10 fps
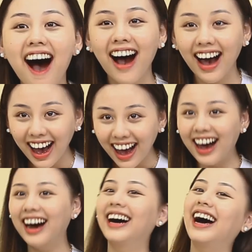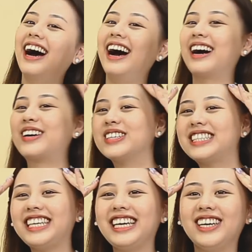Ah, aku
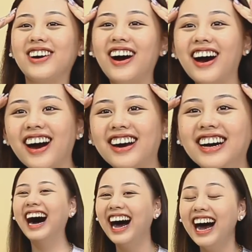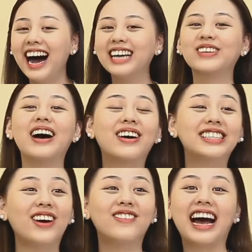siok. Sumpah
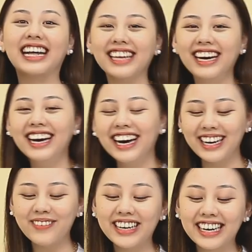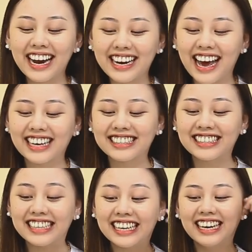banget. Ini beneran gak
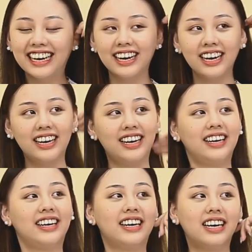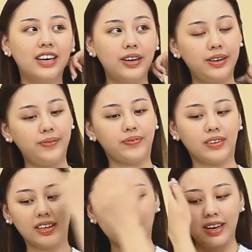sih? Beneran, lu udah pakai dua dong
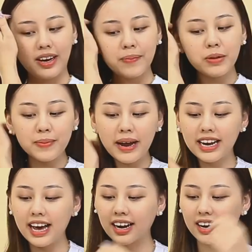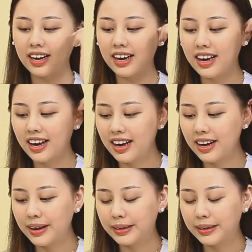sama... Uh, eh, Beauty Blender? uh,